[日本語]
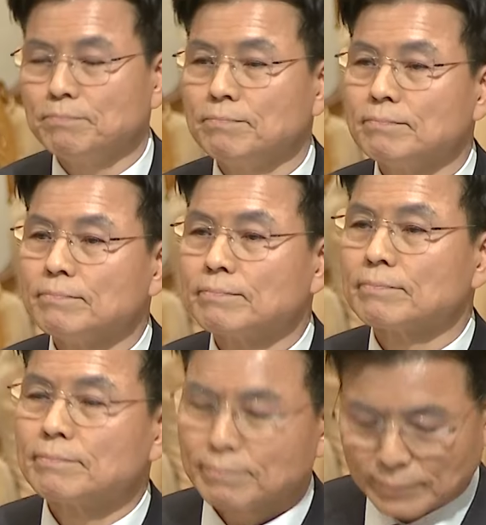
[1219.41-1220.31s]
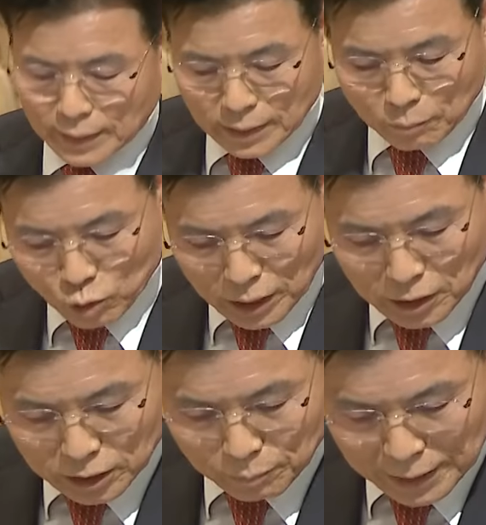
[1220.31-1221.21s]
兄としての
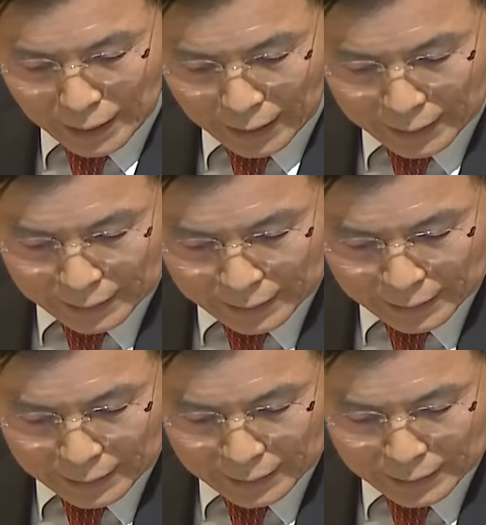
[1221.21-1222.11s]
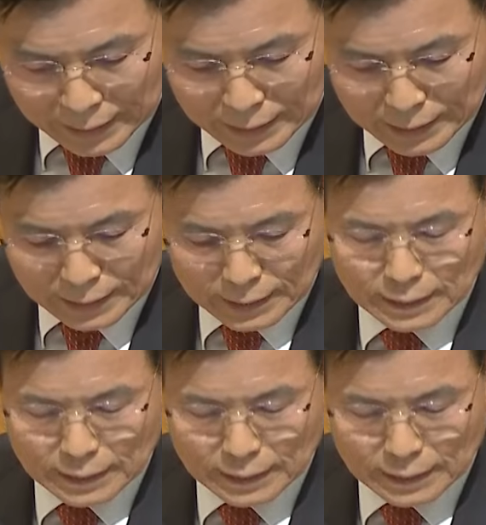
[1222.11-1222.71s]
プライドがあるからです